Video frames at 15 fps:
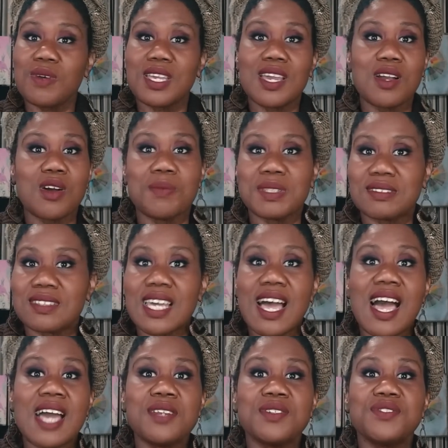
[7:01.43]
qualquer
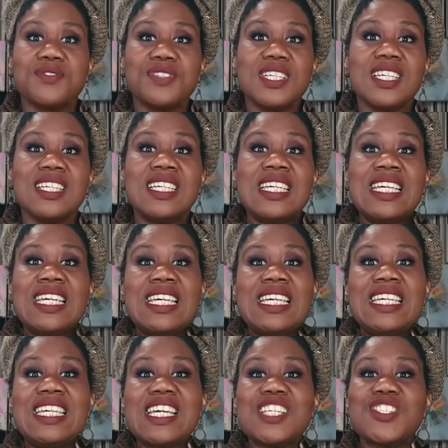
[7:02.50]
comentário, enfim,
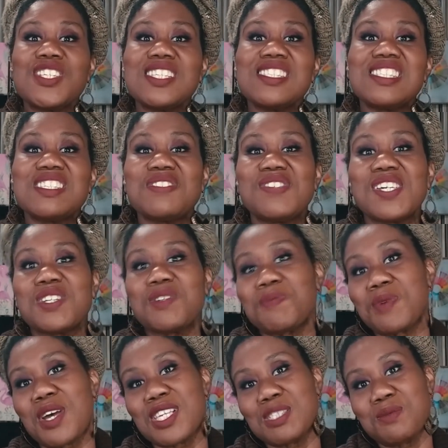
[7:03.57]
e a gente se vê
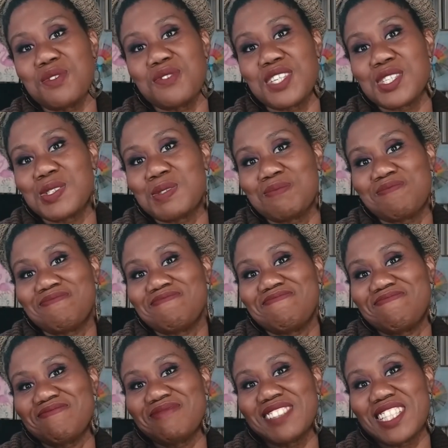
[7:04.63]
no próximo vídeo.
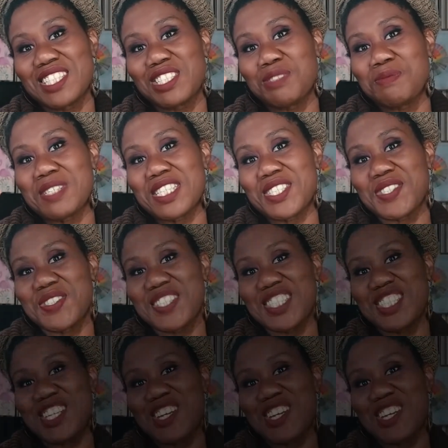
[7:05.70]
Um grande beijo e